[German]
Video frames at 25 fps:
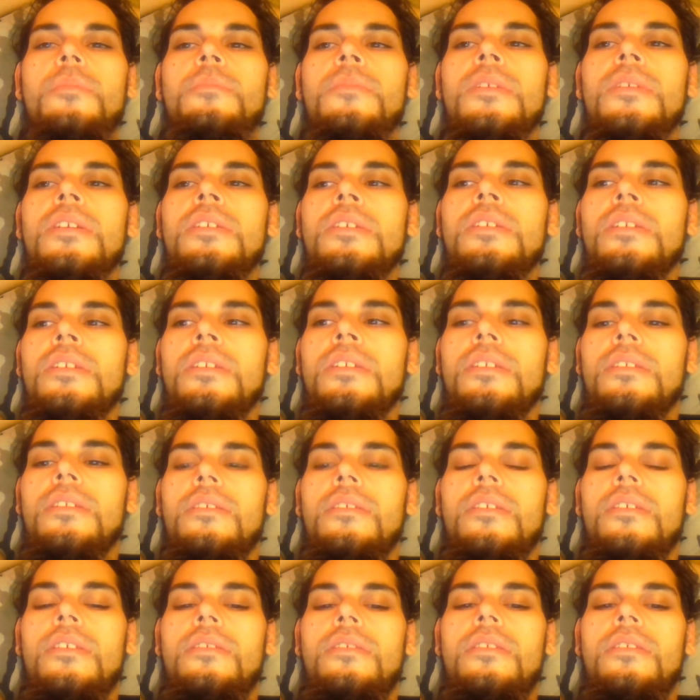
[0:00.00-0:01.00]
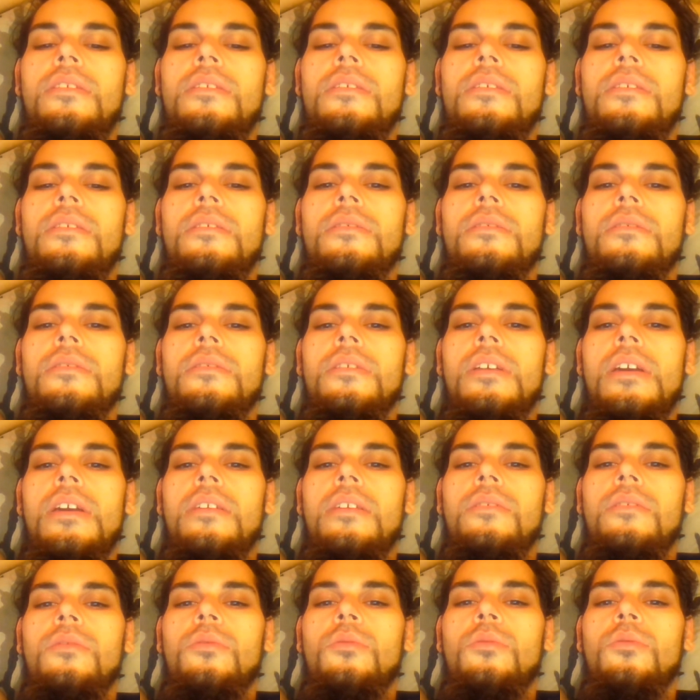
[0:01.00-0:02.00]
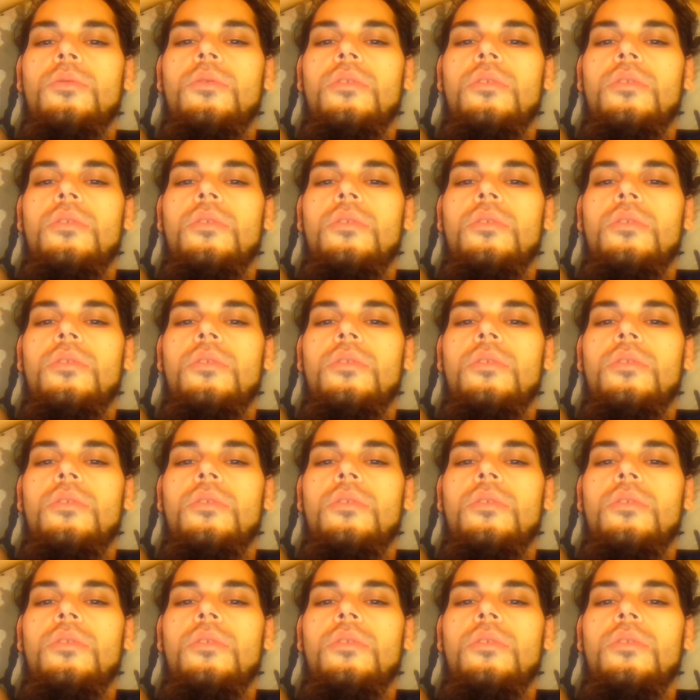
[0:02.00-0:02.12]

erste Rohkoststufe, was insgesamt